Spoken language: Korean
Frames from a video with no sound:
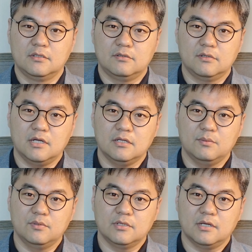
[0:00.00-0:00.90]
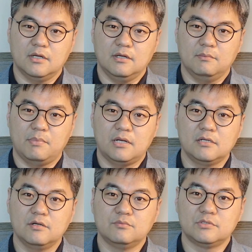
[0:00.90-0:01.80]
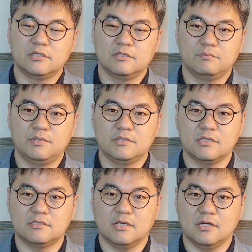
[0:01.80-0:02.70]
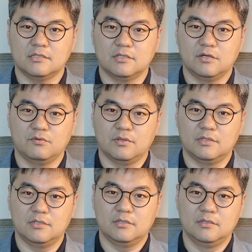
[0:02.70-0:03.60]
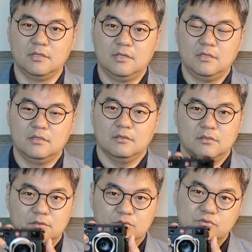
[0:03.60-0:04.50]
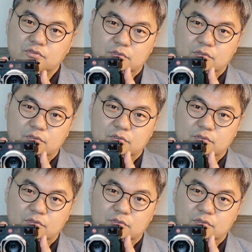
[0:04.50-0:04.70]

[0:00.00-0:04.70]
그렇게 하다 보니까 빠르게 움직이는 피사체 같은 경우에는 어, 노출을